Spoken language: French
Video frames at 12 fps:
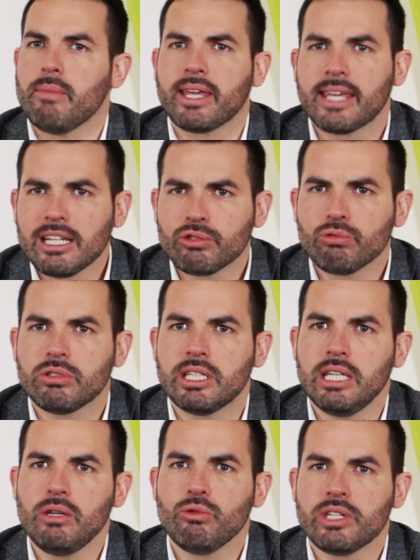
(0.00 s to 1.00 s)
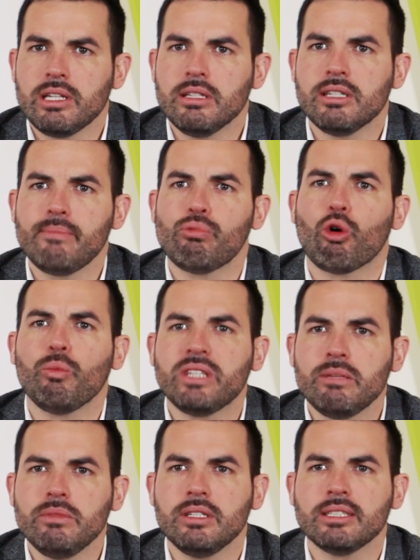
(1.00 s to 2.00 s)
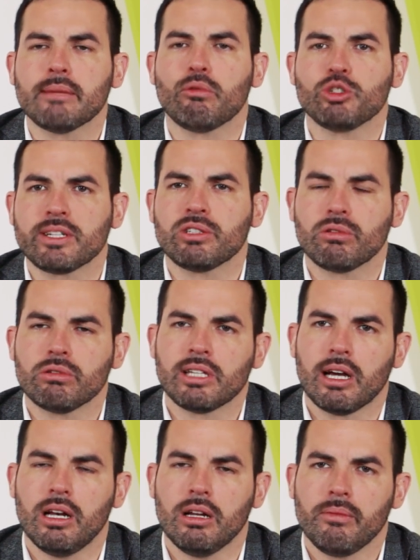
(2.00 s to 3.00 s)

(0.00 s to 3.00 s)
Mais quels outils utiliser pour optimiser sa prospection locale